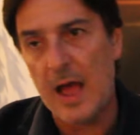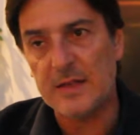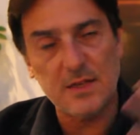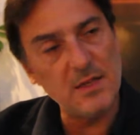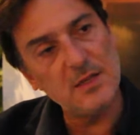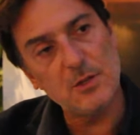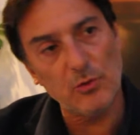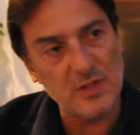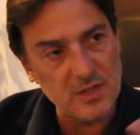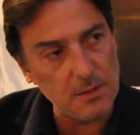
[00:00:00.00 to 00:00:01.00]
racistes,
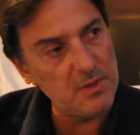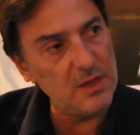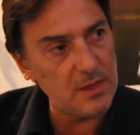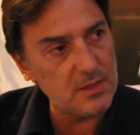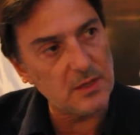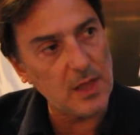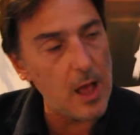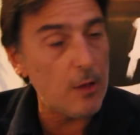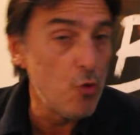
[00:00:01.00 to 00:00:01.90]
antisémites, etc.